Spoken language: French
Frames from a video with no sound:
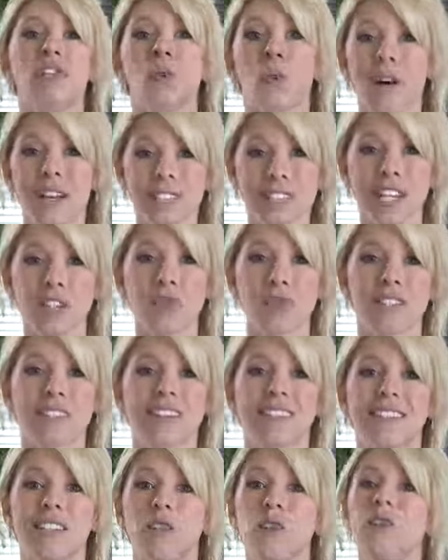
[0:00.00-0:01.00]

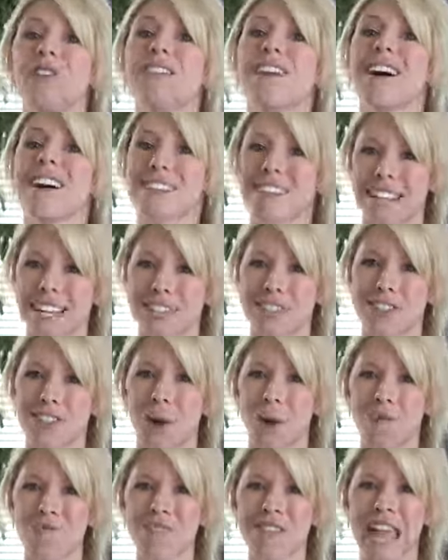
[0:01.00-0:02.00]
361
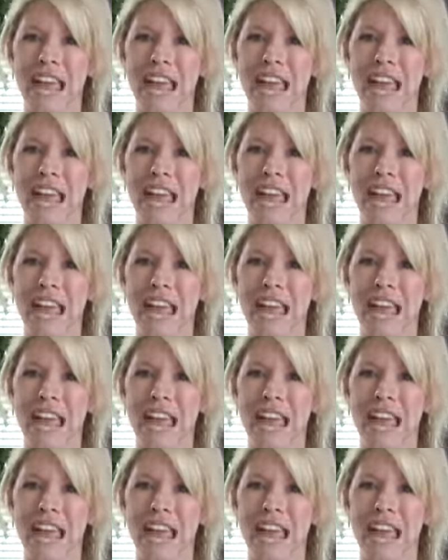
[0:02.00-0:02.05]
transactions.